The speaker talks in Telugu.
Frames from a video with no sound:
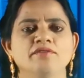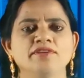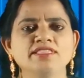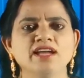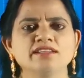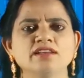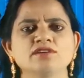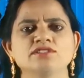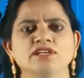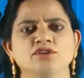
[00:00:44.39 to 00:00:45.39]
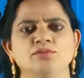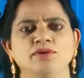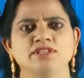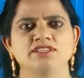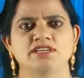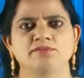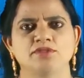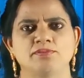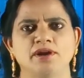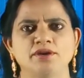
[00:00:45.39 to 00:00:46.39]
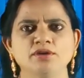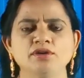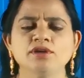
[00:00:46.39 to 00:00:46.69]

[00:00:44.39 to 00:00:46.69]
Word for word: విద్యార్థులకు చదువు బోధించడంతో పాటు